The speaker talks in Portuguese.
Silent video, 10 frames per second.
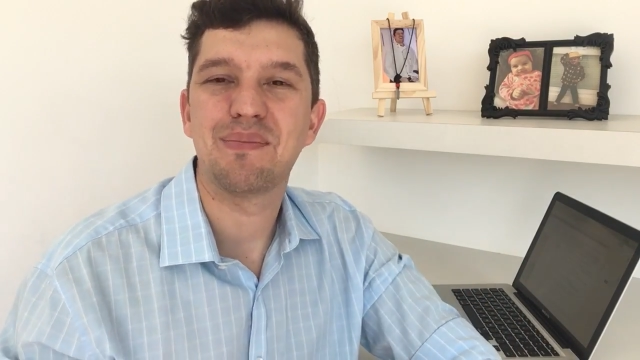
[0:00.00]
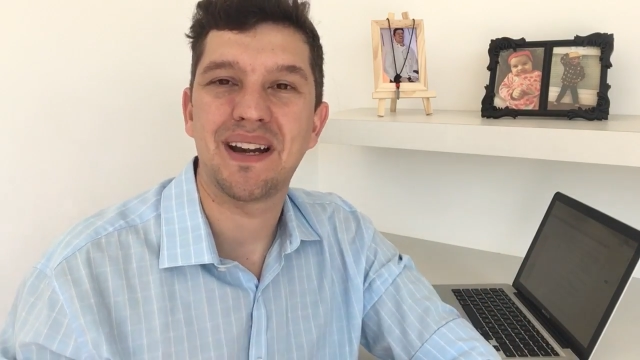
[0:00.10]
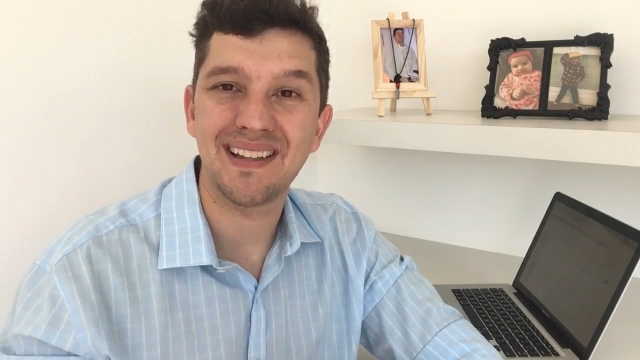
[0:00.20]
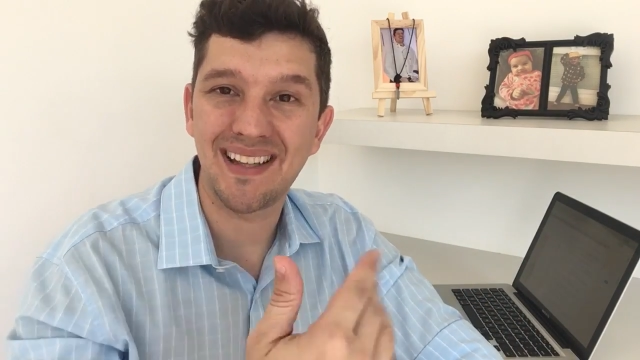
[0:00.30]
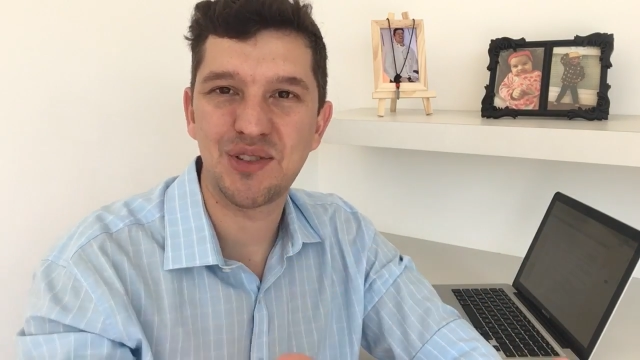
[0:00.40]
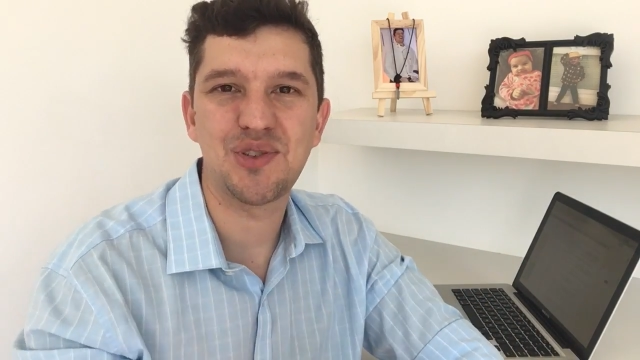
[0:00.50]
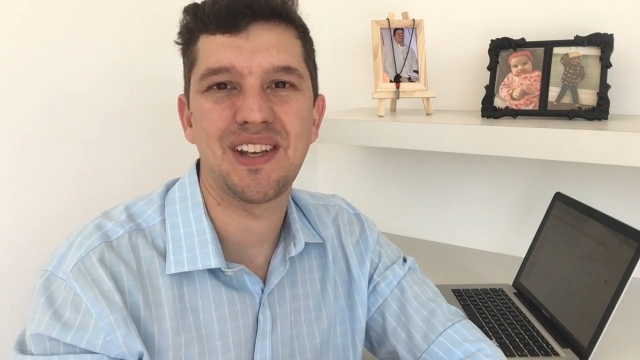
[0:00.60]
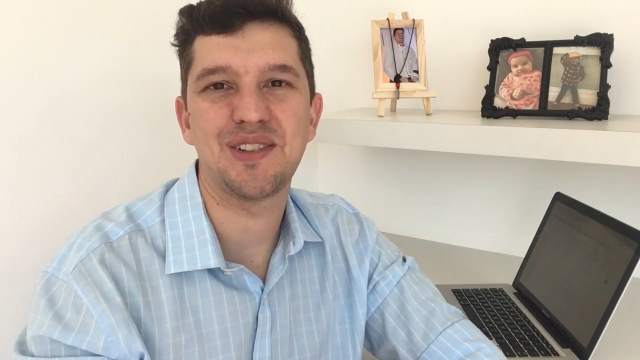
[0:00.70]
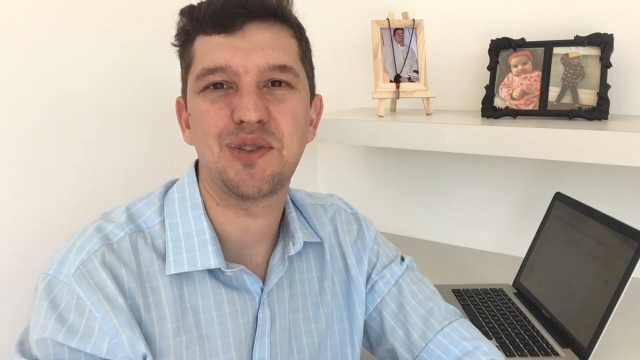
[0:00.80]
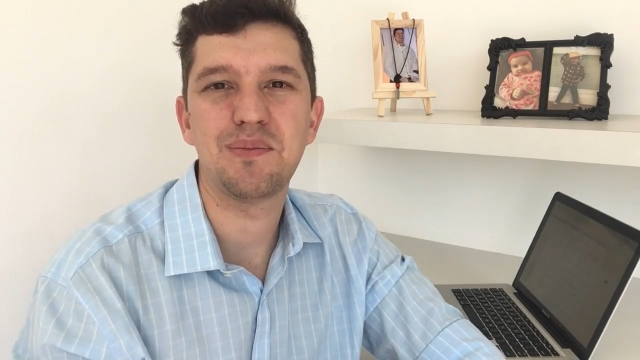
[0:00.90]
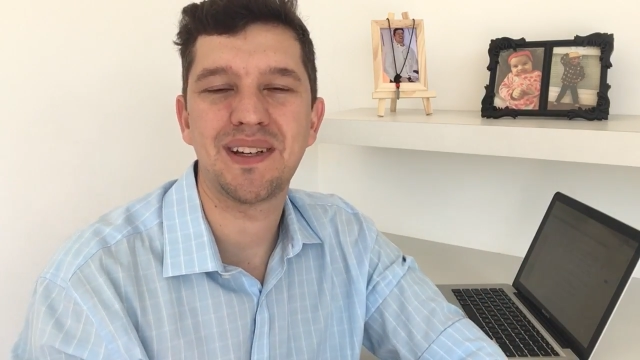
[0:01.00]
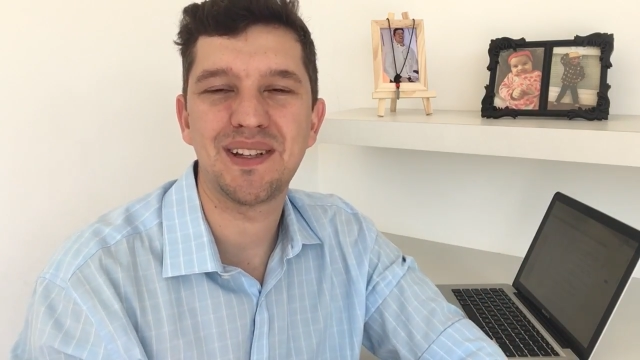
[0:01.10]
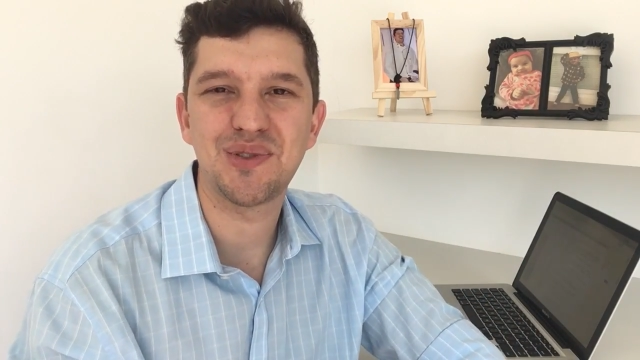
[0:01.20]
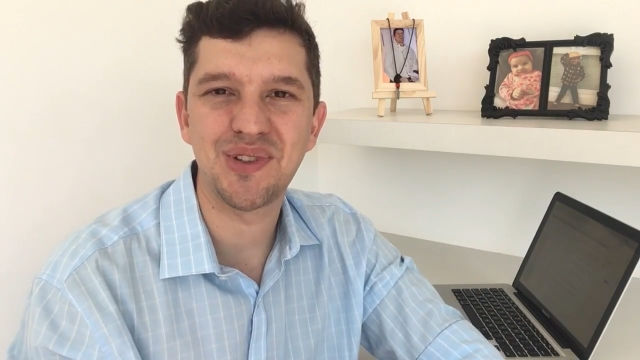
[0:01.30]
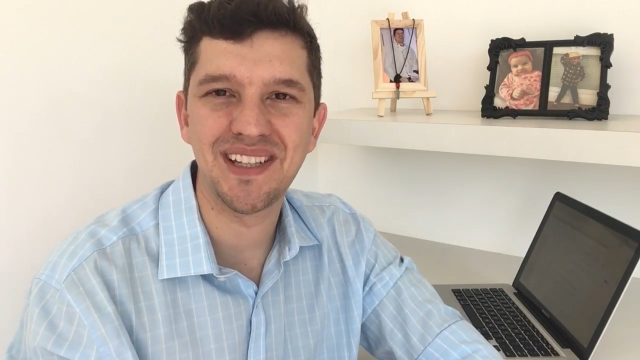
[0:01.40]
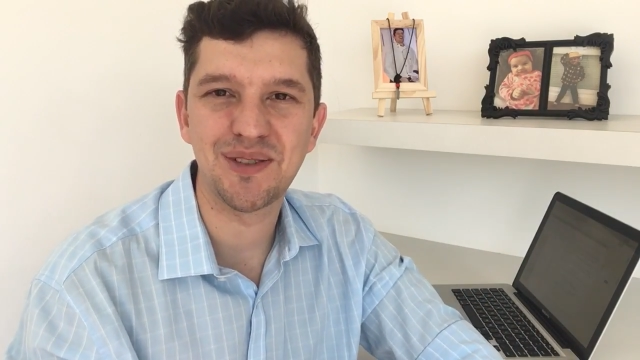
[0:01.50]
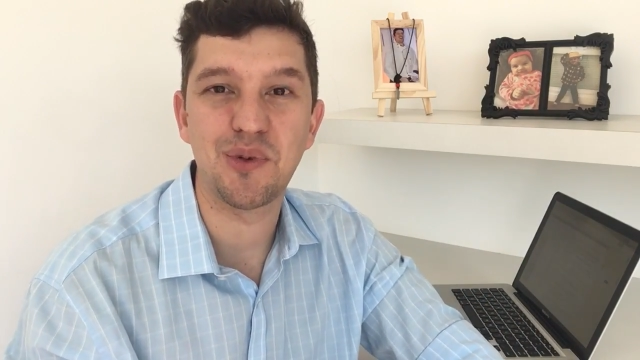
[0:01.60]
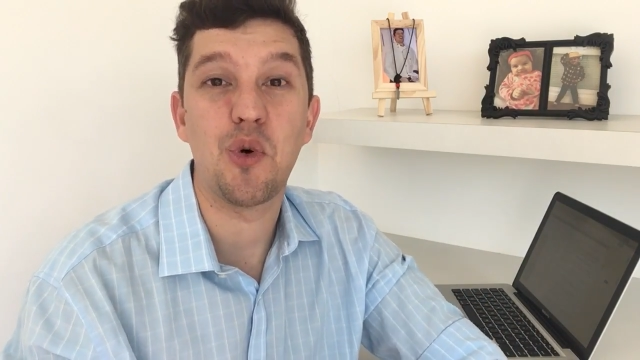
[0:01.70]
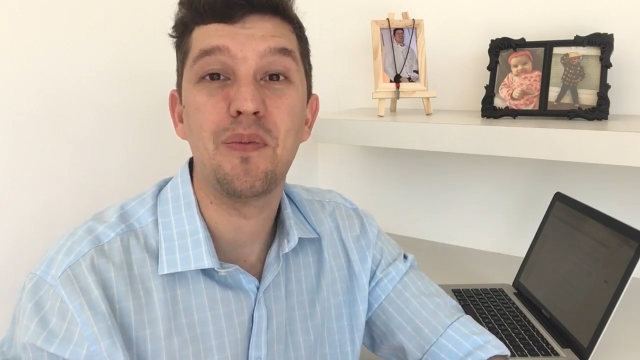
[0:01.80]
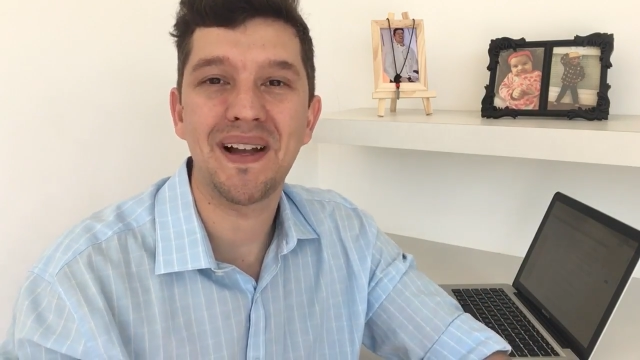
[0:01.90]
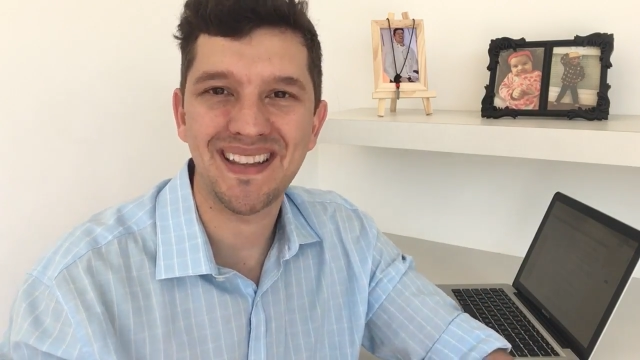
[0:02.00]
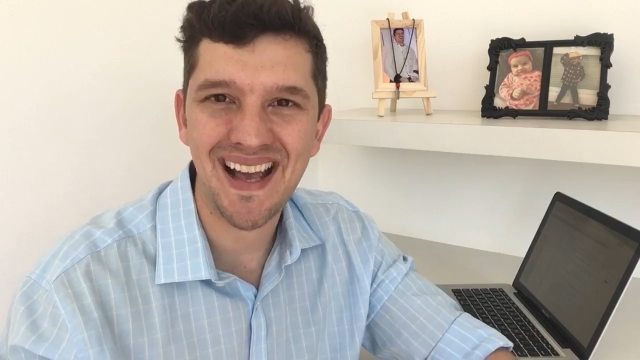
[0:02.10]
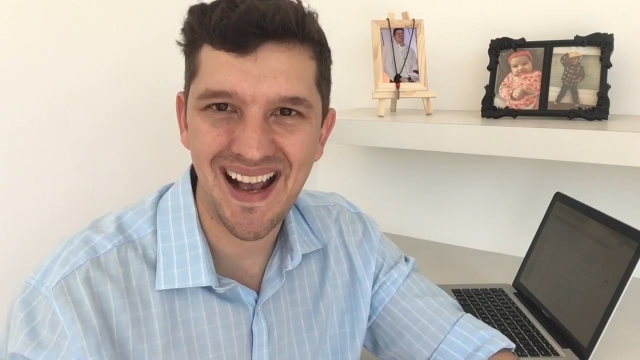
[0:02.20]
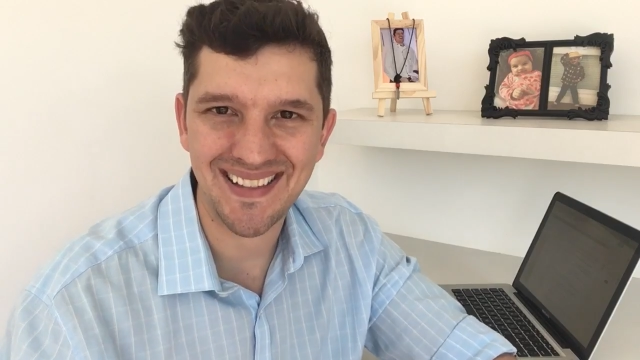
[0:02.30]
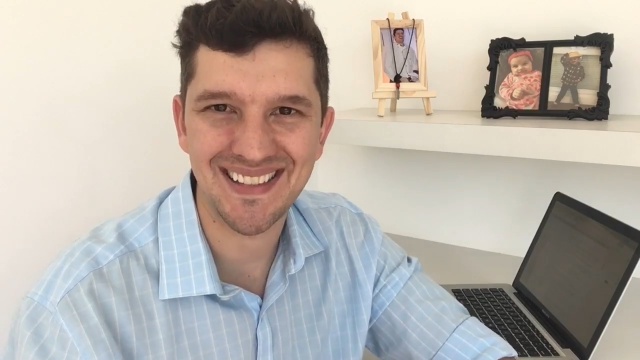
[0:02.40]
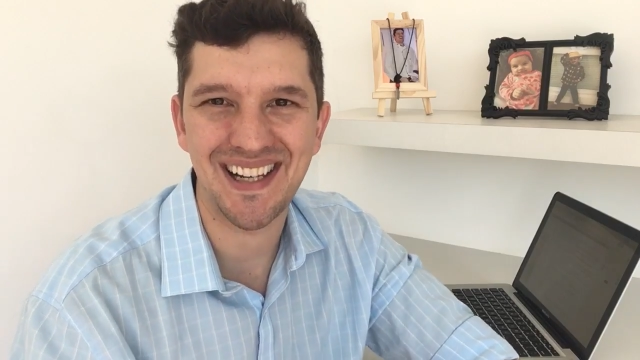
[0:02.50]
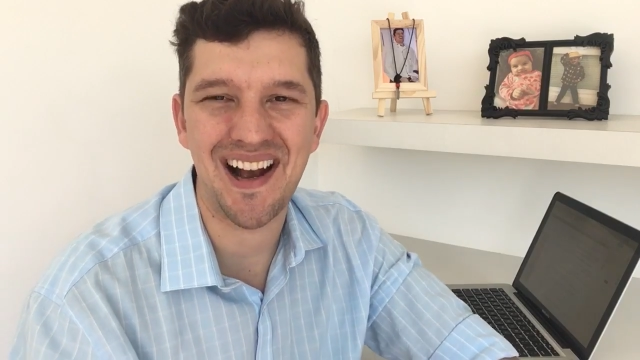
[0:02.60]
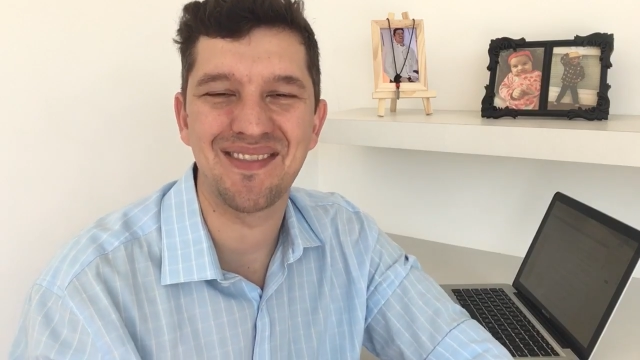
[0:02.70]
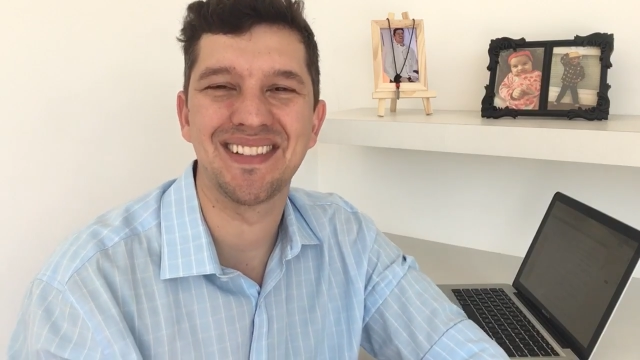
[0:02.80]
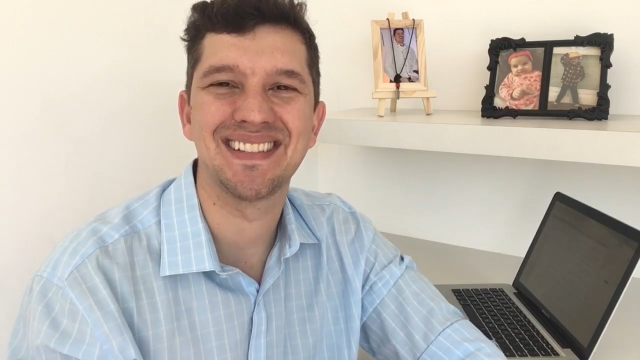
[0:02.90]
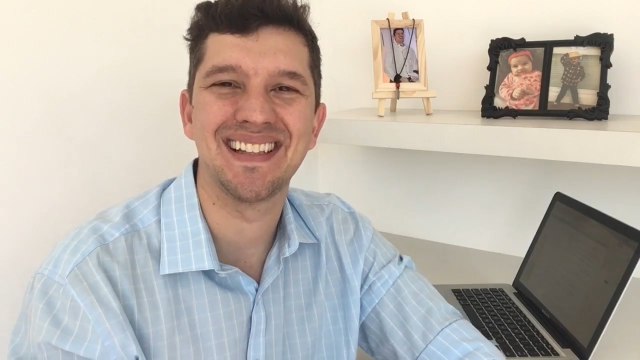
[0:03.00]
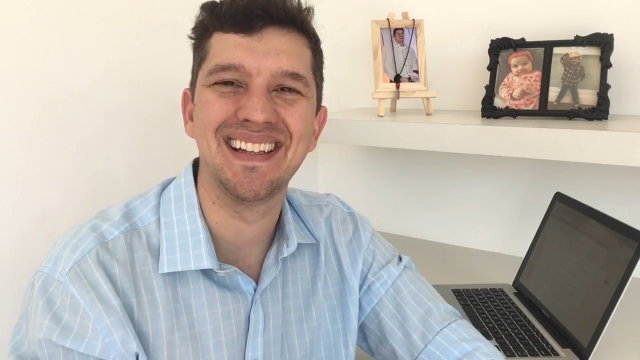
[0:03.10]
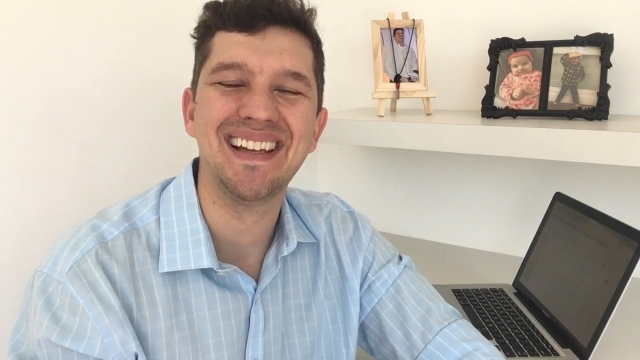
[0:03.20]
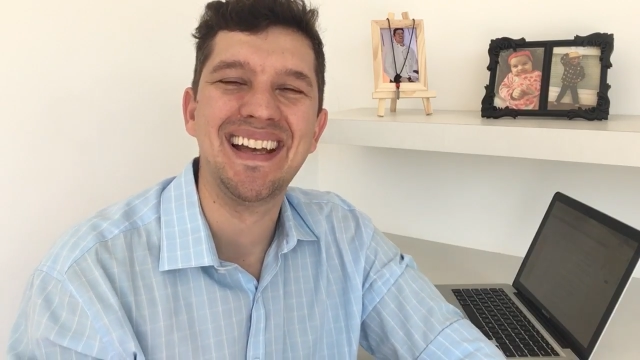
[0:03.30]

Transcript: para ter sucesso no empreendedorismo, uma das chaves, né?